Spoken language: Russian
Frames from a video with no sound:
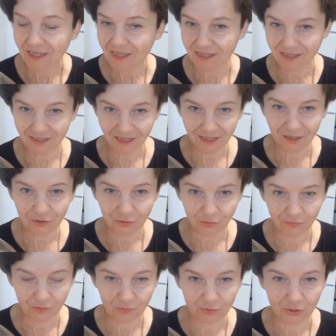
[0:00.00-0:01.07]
цена
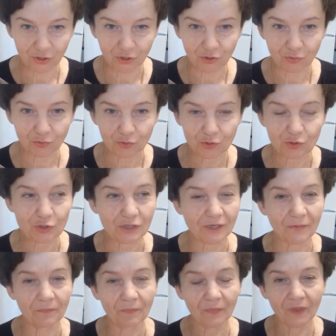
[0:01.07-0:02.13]
литровой бутылки
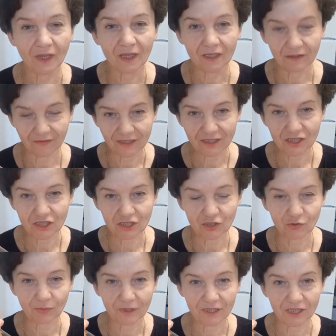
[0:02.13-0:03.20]
уксуса 26
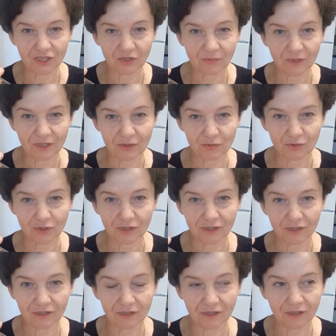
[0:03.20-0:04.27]
рублей наших
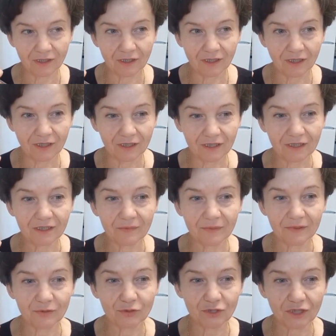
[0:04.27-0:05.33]
белорусских. Это
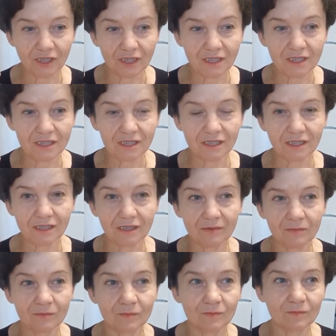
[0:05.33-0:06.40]

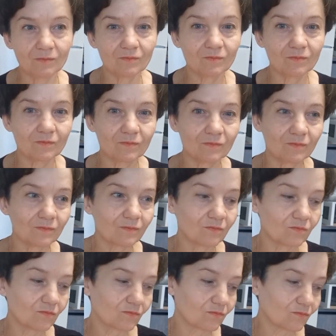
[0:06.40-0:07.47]
получается
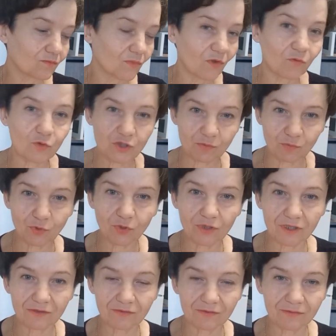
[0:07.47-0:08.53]
8
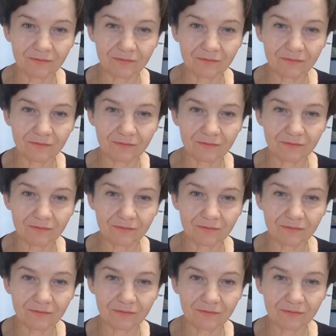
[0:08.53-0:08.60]
долларов.